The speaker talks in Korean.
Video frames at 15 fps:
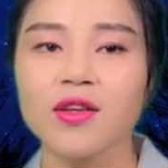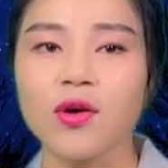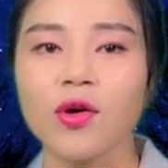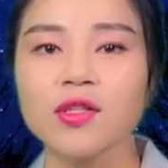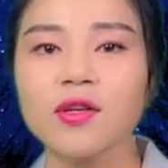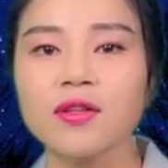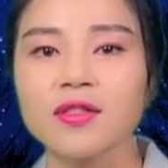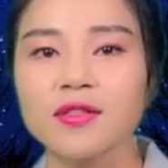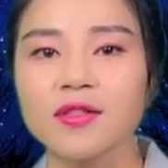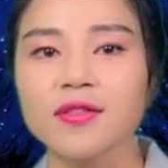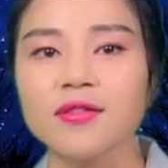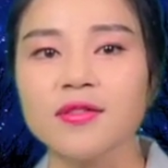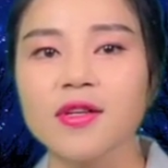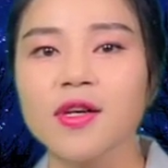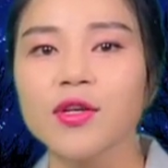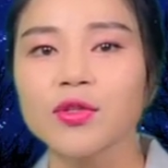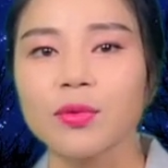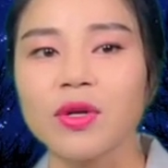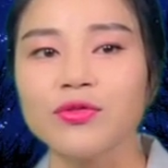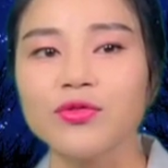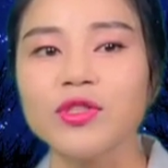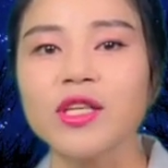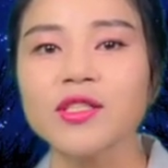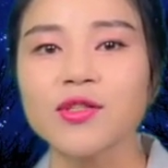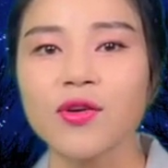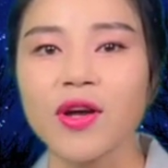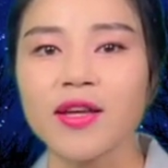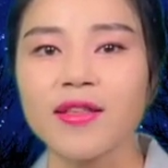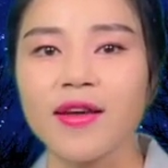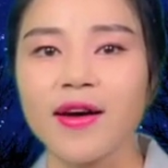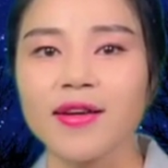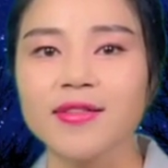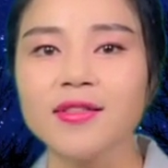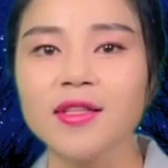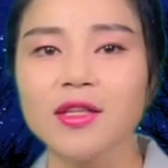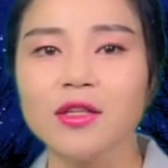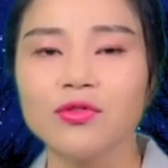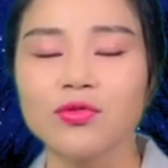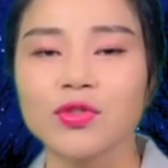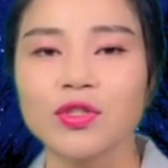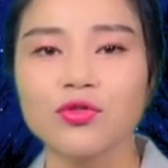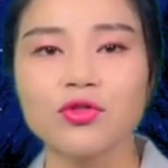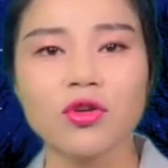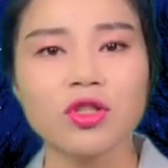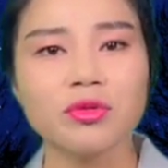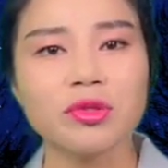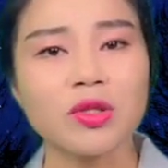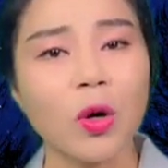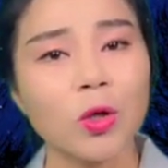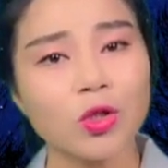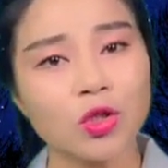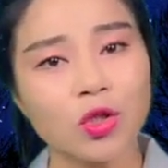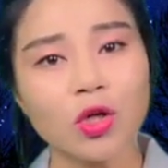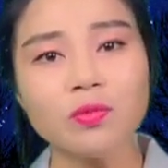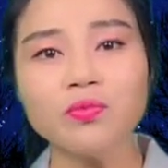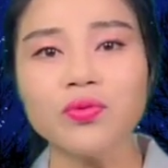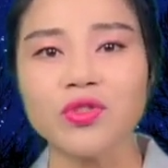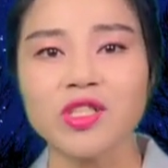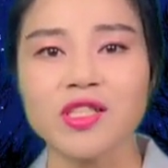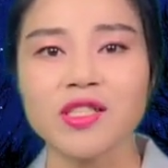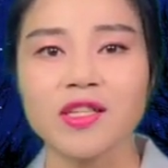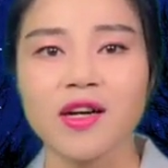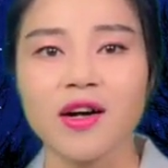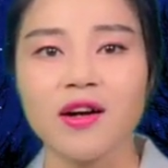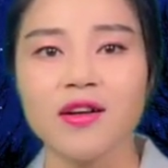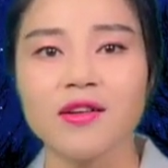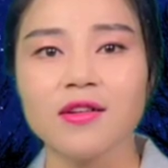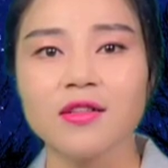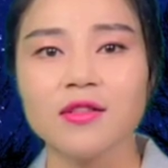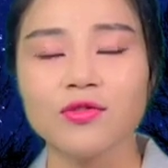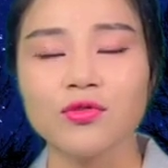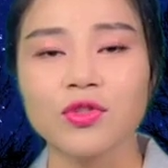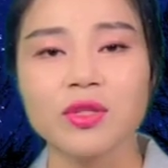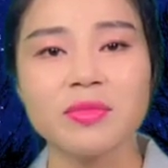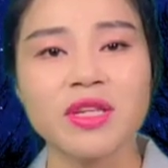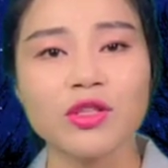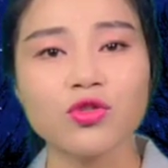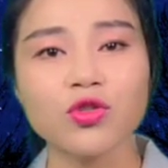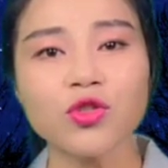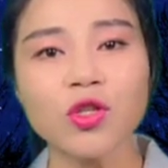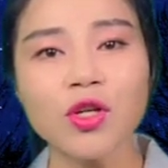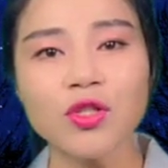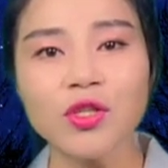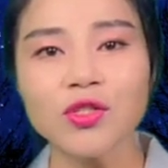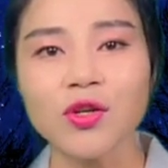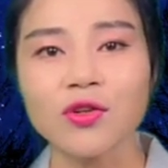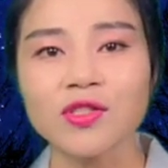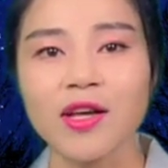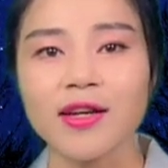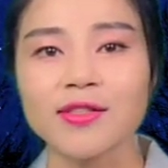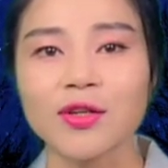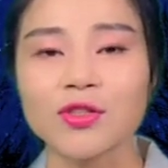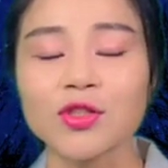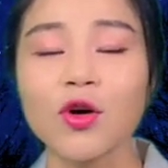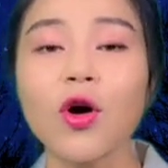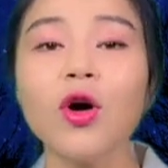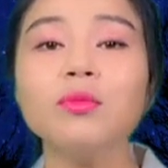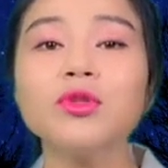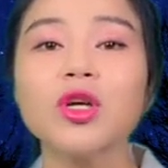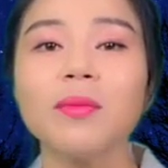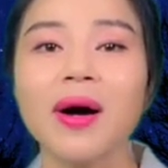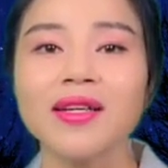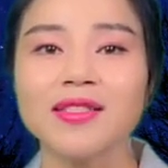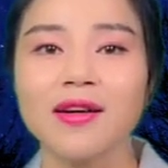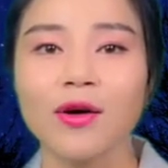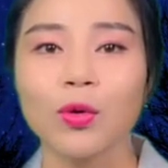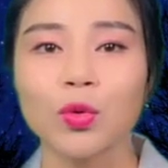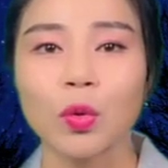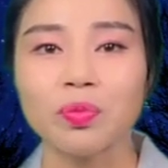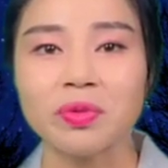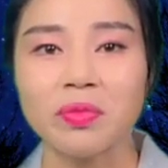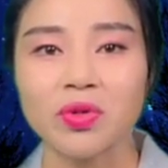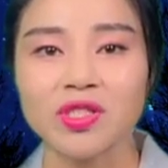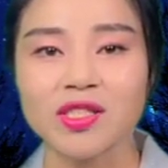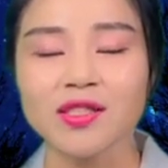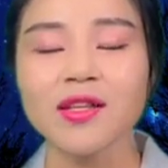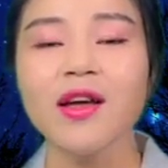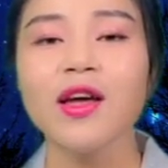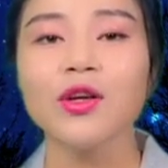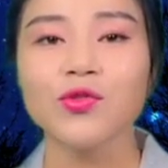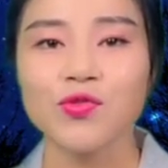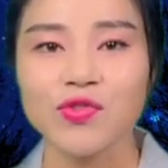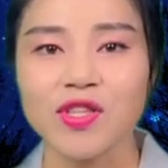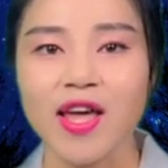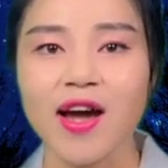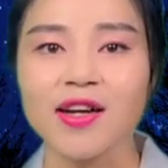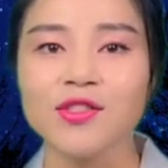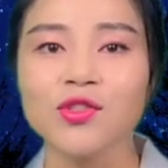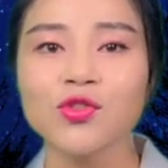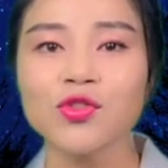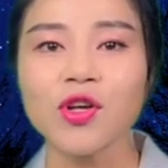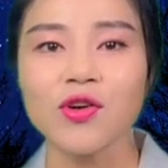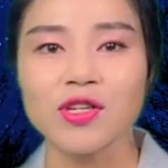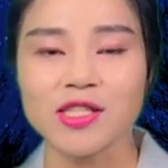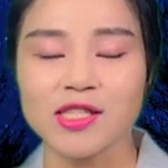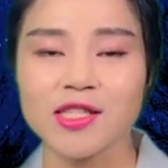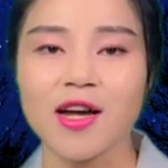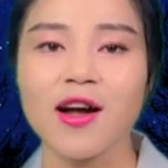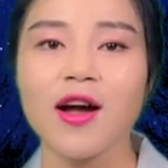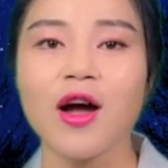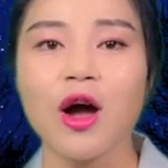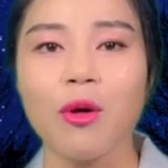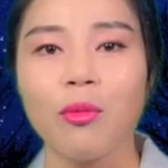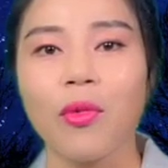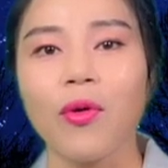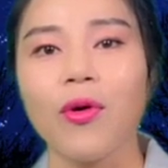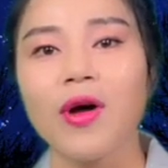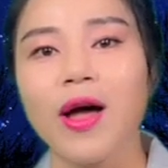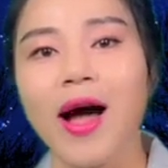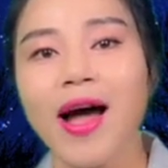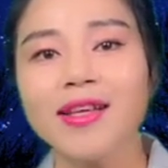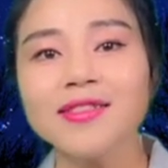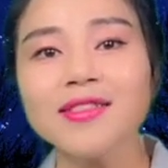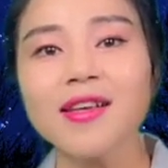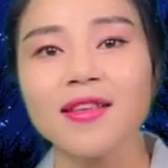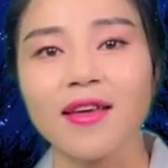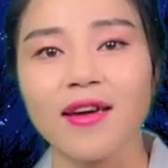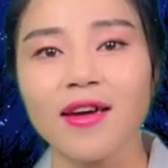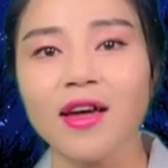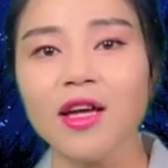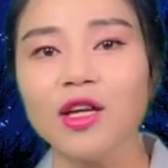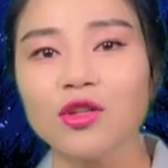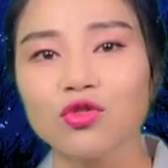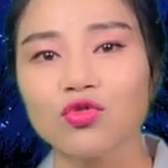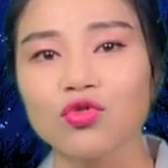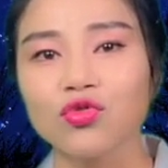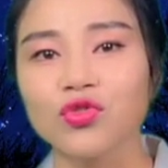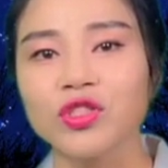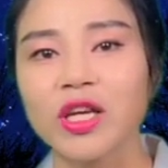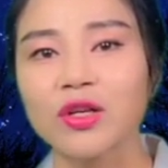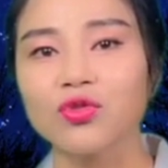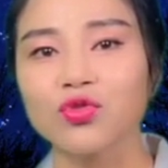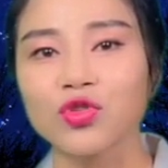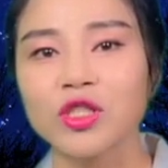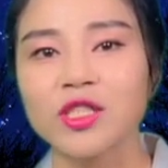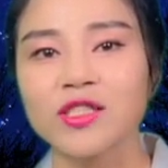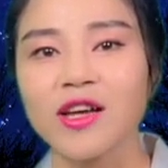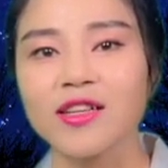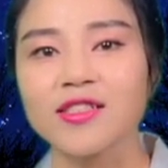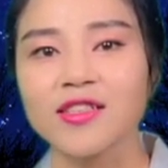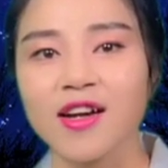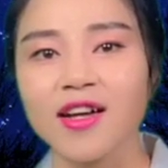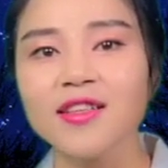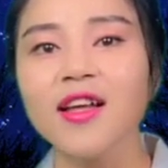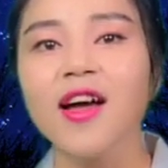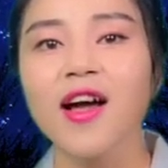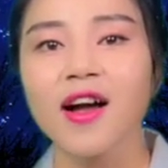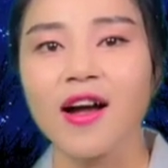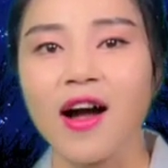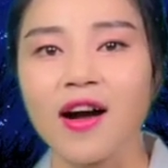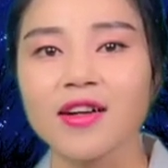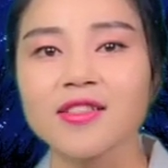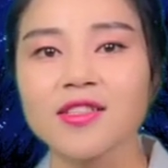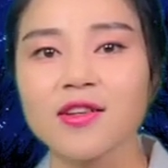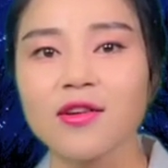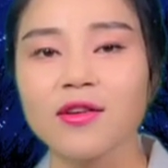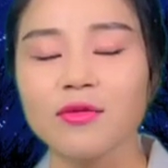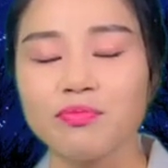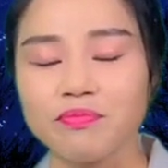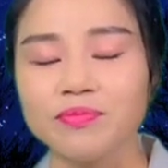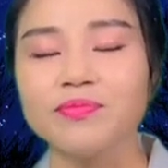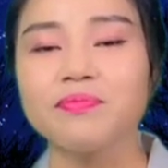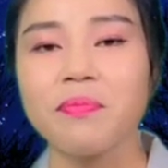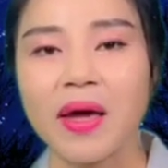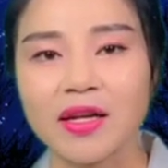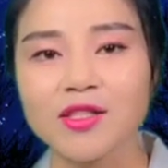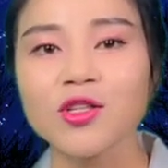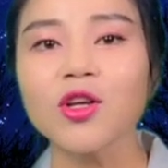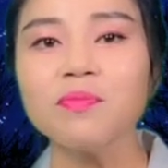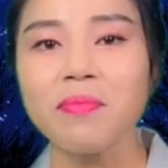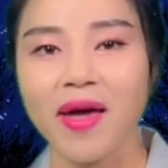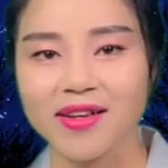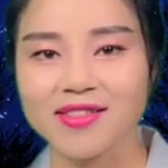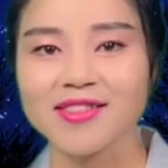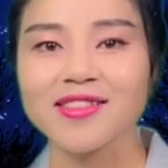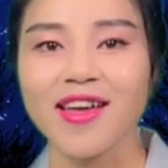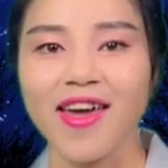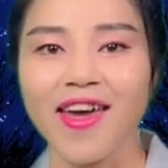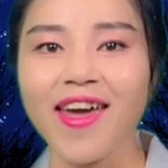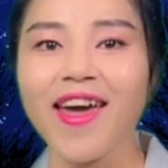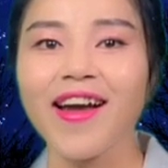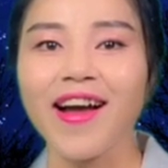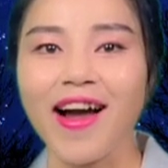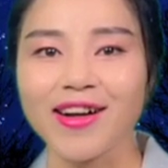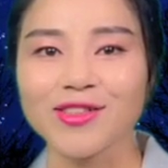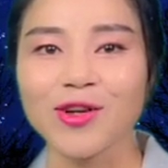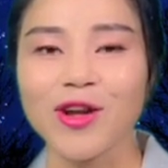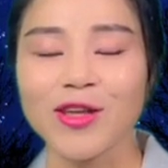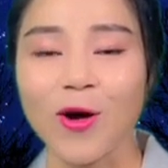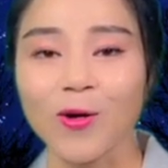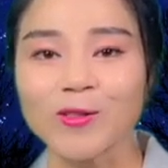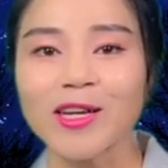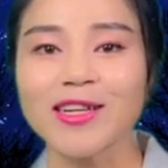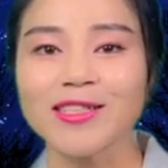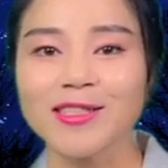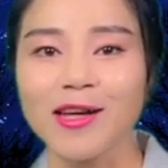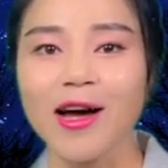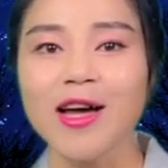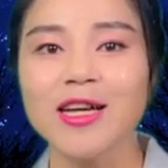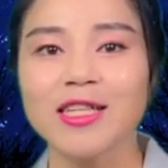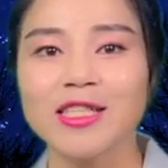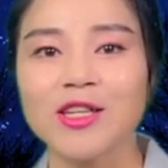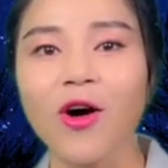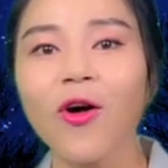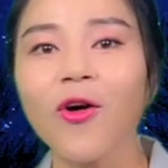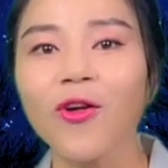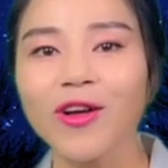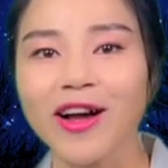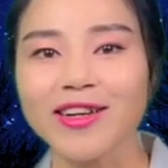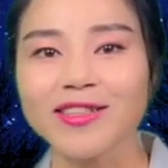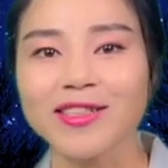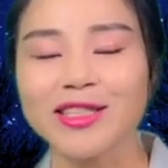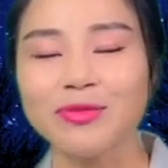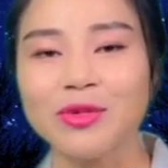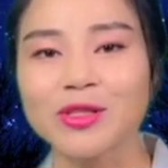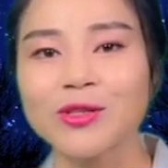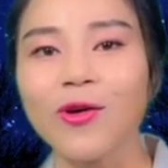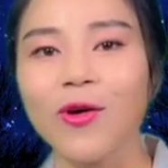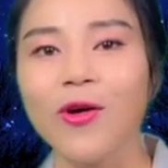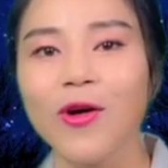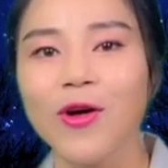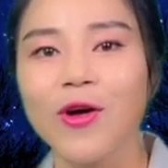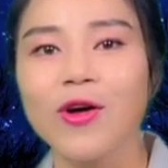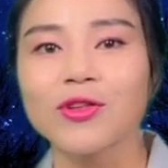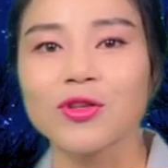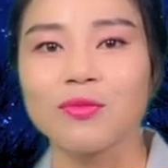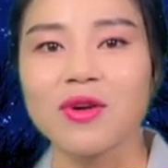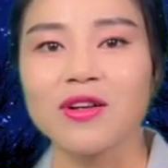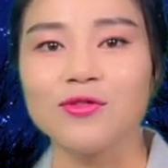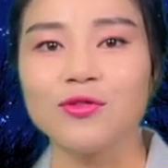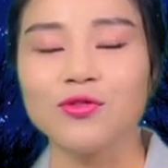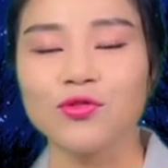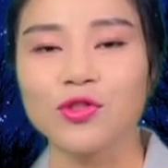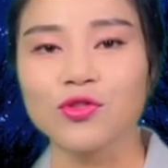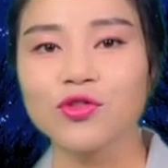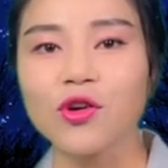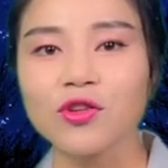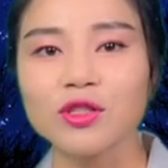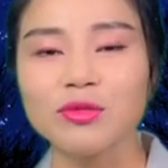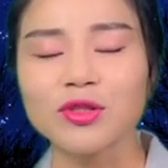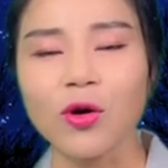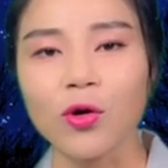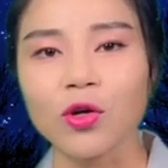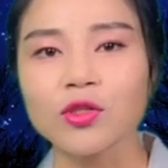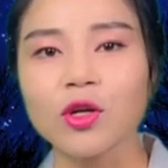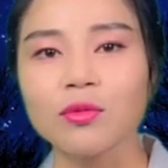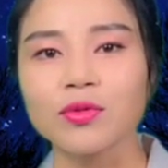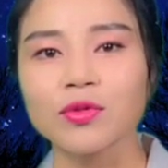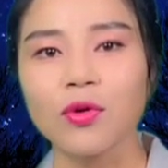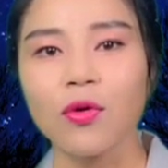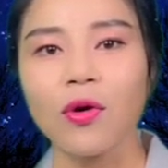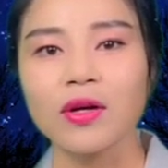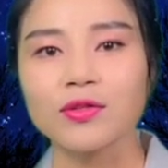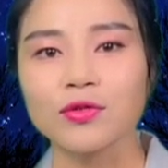여기서 그들은 정말 위대성에 대한 우리 수영님은 어떤 분이신가 우리민의 수천 년 역사에서 처음으로 맞이하고 높이 모신 위대한 수령이시다. 뭐 한 세대의 두 제국주의를 타승한 강천 음, 백전백승의 강철의 영장이시다. 이런 걸 가르치면서 정말 우리 수령님은 어려서부터